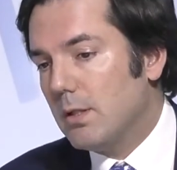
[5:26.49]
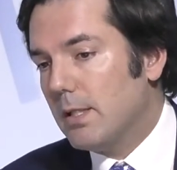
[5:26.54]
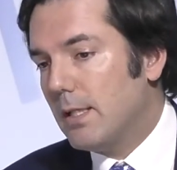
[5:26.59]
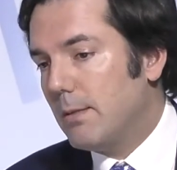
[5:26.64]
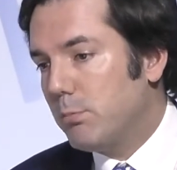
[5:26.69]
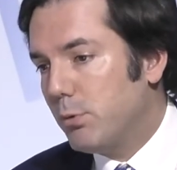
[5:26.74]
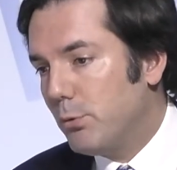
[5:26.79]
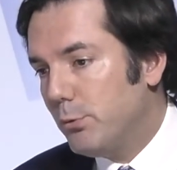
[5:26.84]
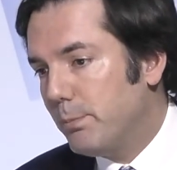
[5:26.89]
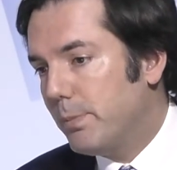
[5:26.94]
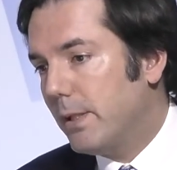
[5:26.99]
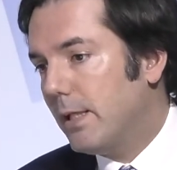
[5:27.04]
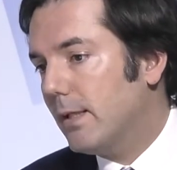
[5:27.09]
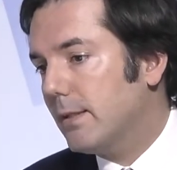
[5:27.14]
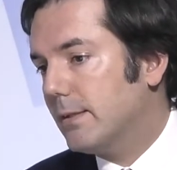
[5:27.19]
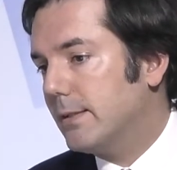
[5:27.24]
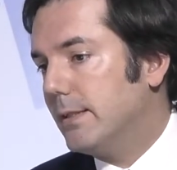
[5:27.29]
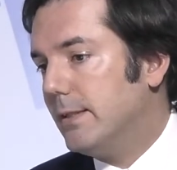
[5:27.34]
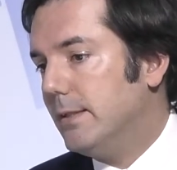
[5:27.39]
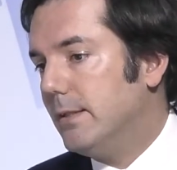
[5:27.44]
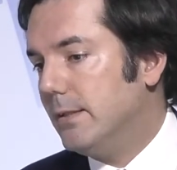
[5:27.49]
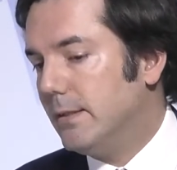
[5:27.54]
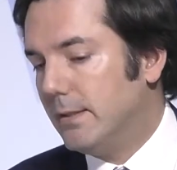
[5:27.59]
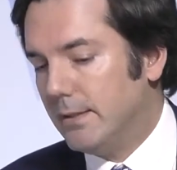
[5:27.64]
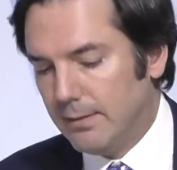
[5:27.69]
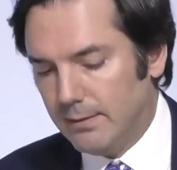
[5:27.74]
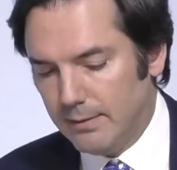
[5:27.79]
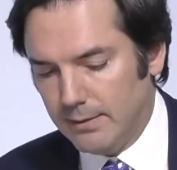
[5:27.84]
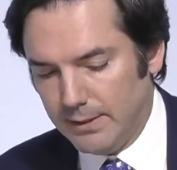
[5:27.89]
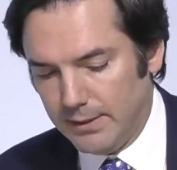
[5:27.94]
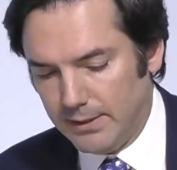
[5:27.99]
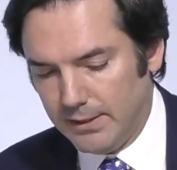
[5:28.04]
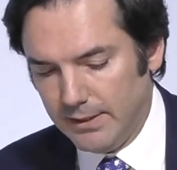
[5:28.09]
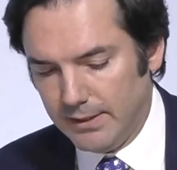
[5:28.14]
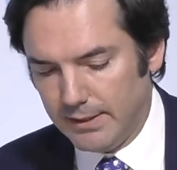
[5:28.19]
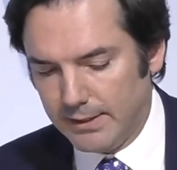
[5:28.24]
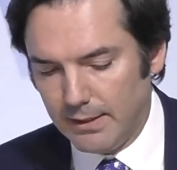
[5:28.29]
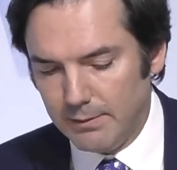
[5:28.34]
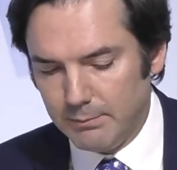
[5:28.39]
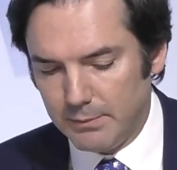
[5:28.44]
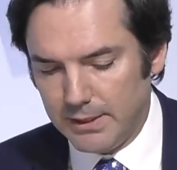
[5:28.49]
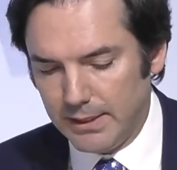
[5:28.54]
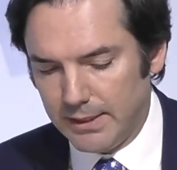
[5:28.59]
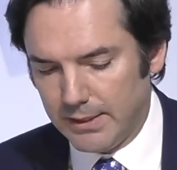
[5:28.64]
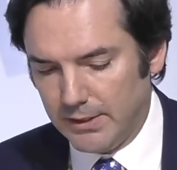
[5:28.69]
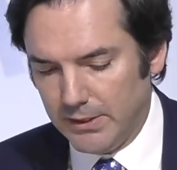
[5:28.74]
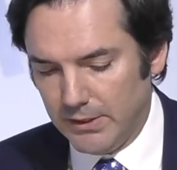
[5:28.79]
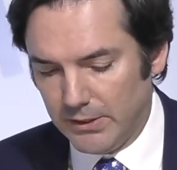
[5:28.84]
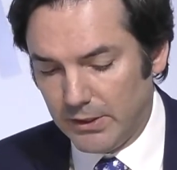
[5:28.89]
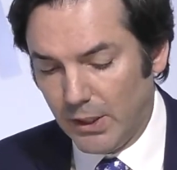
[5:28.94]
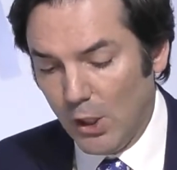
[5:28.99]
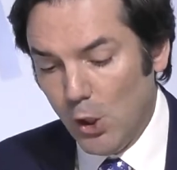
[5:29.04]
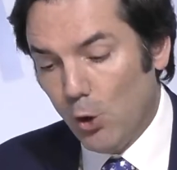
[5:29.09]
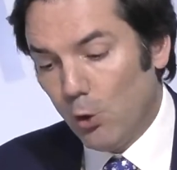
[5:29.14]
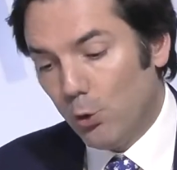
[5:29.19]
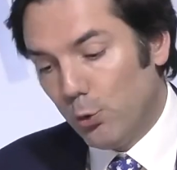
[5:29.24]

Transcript: la plupart des, systèmes qui existent.